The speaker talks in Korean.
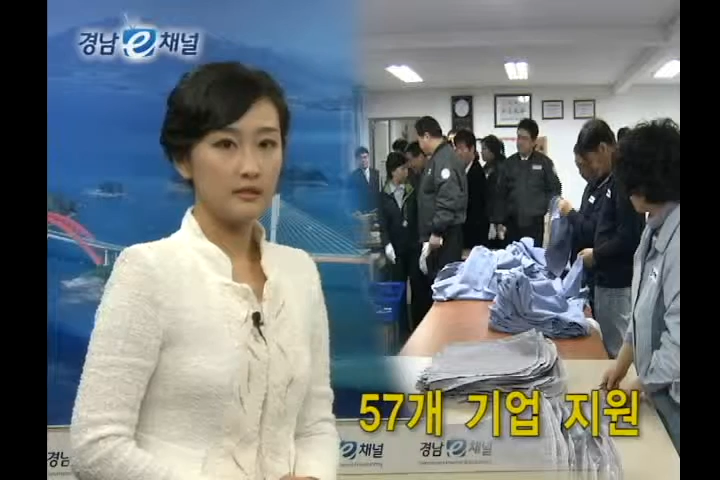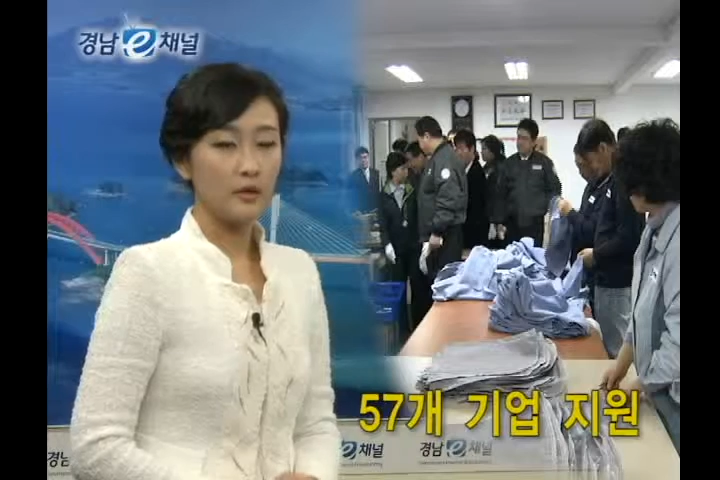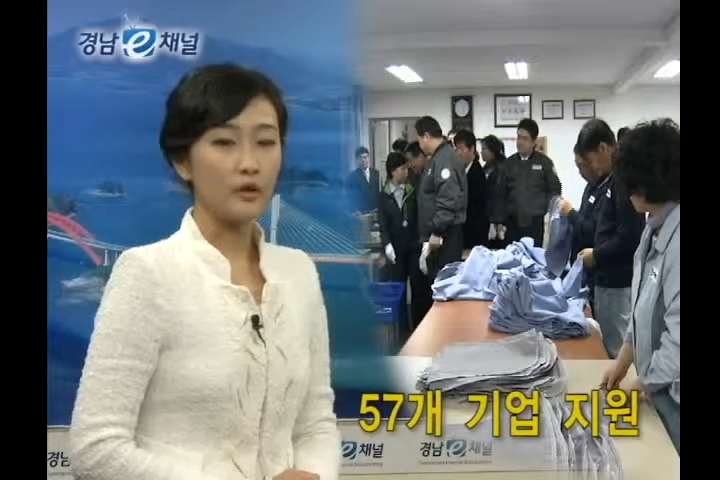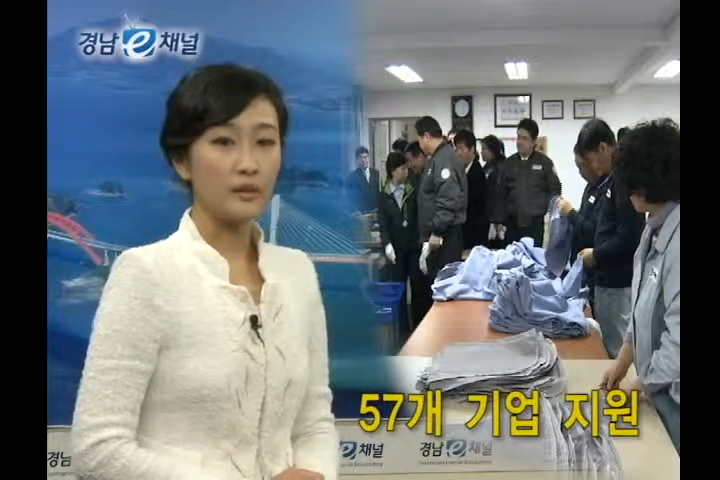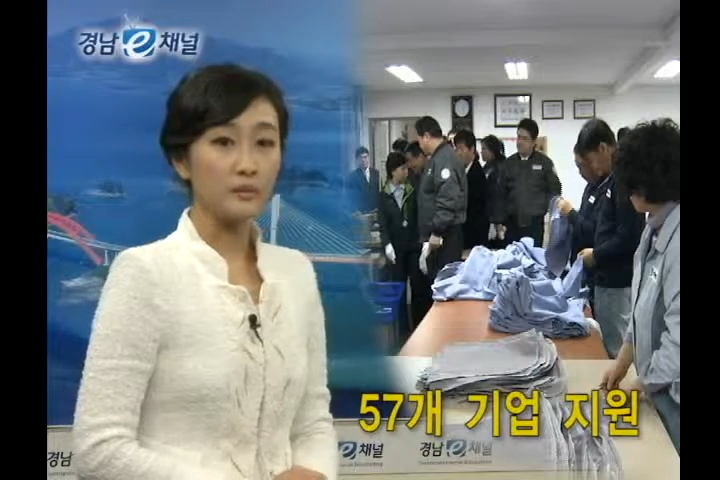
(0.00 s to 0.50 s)

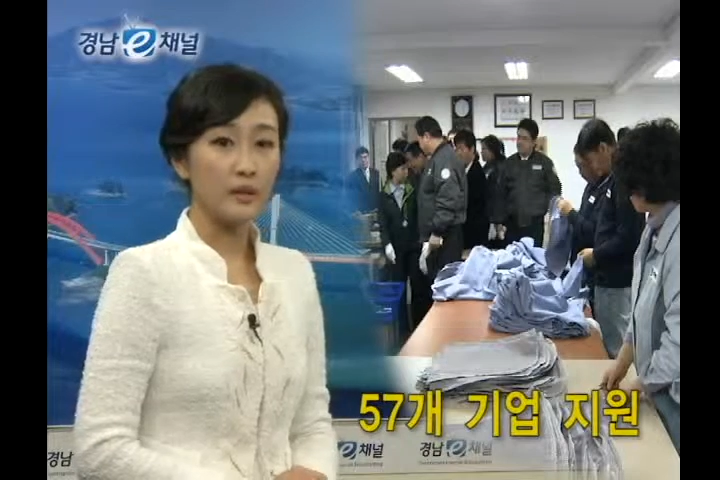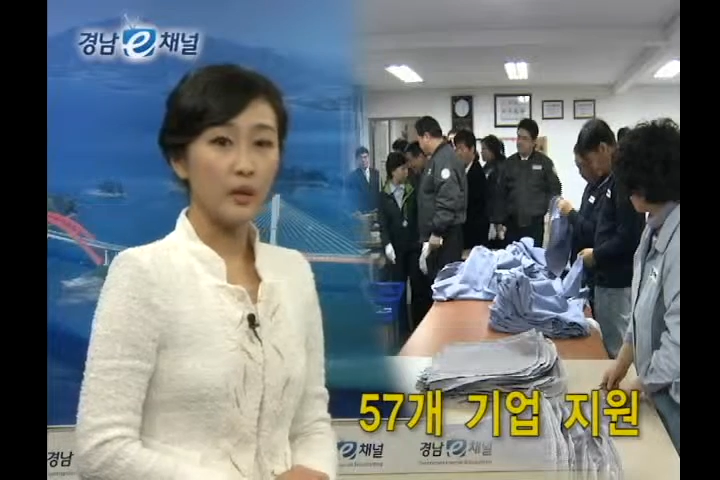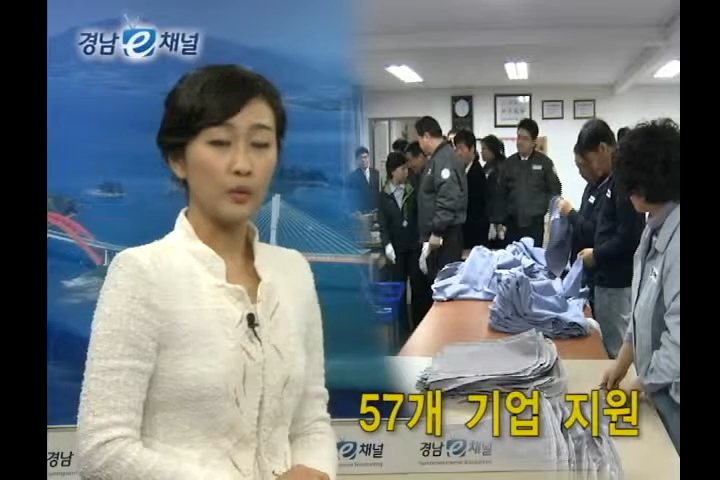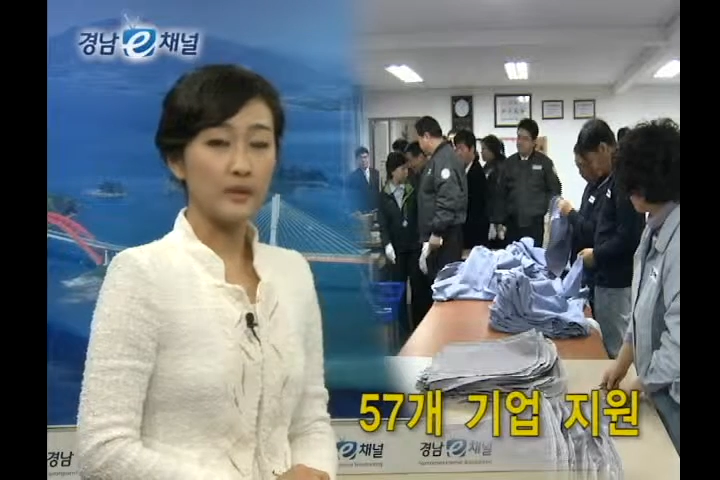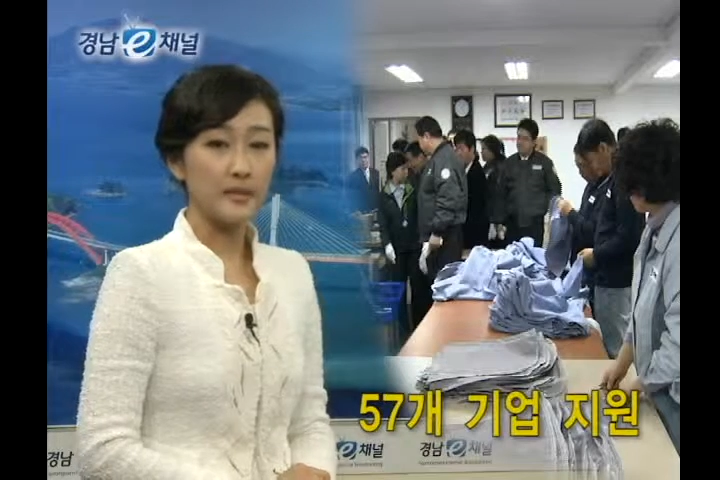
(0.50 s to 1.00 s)

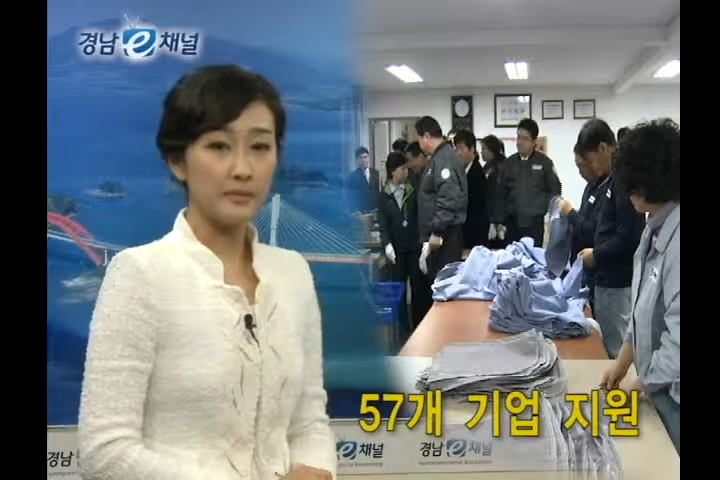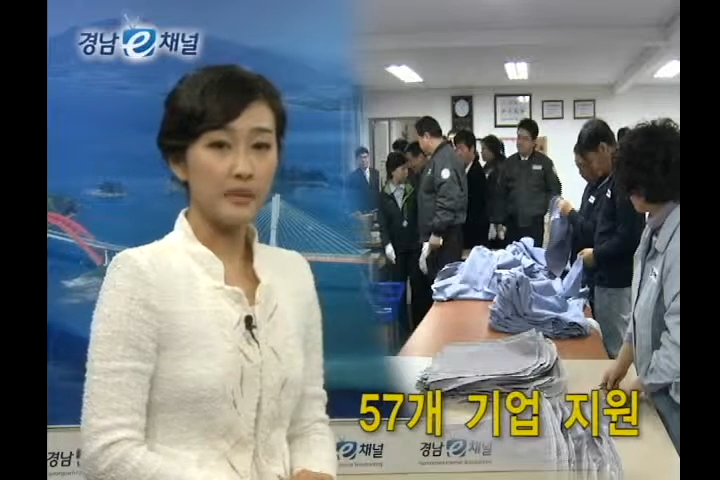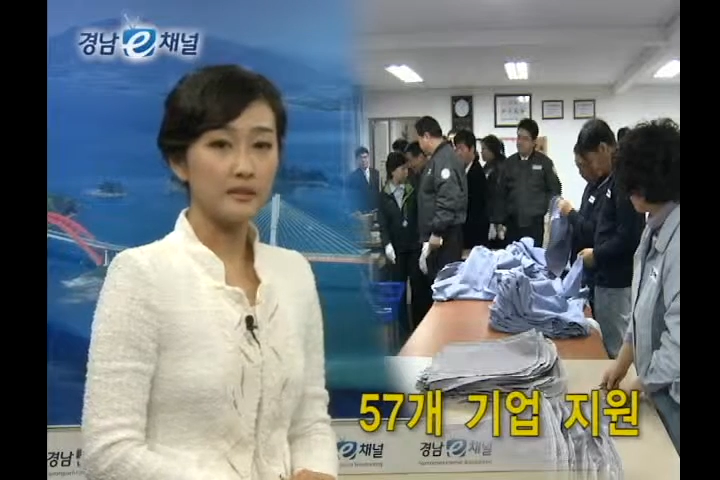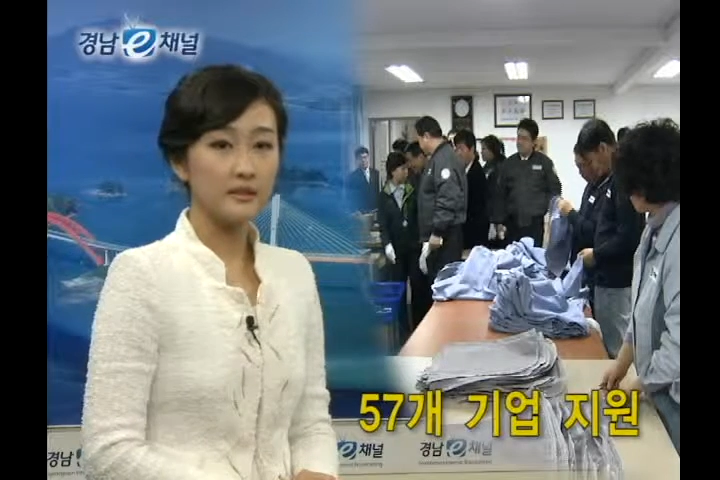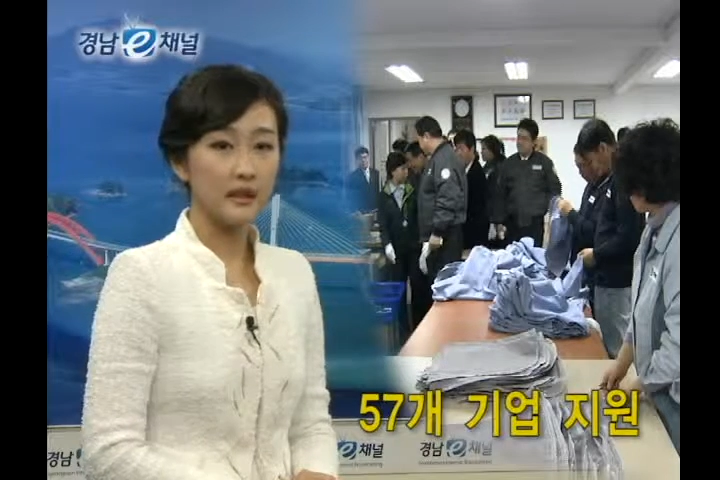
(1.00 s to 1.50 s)
경남도가 올해
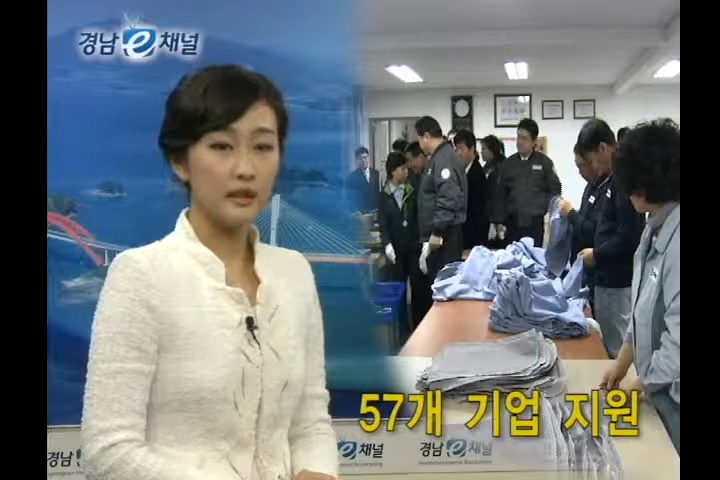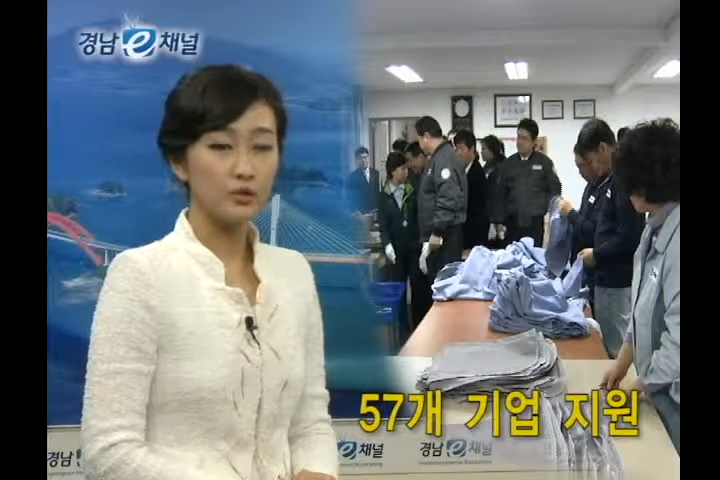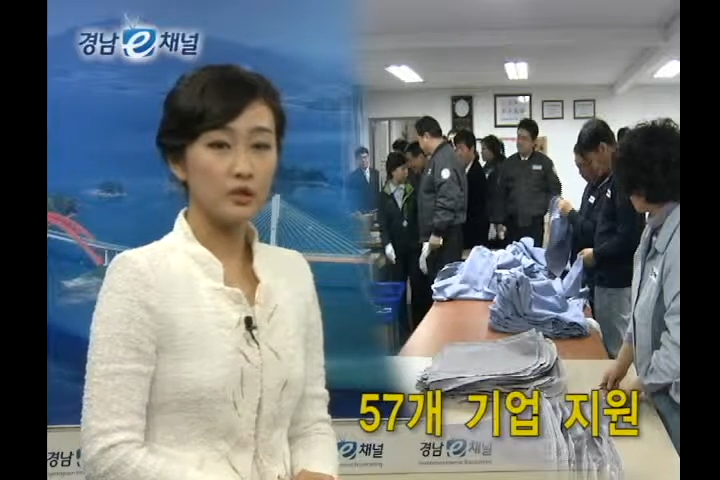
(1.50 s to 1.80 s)
상반기에